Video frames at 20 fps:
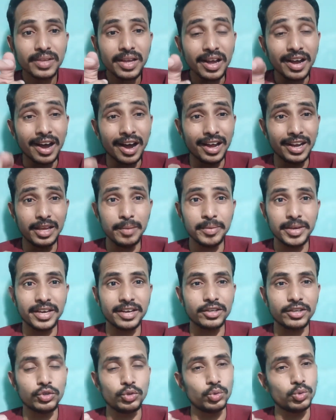हाल ही में
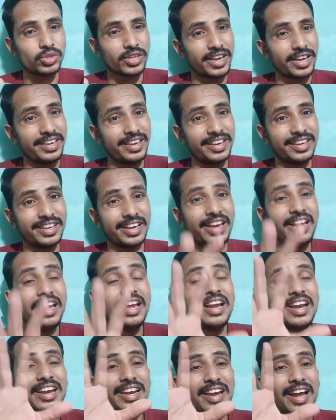एक न्यूज़ आई है कि
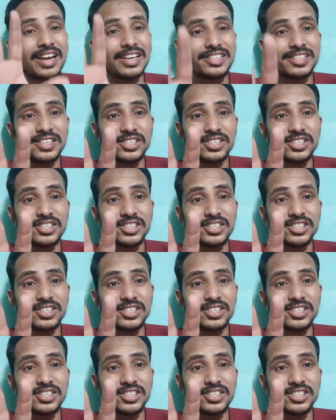लाल सिंह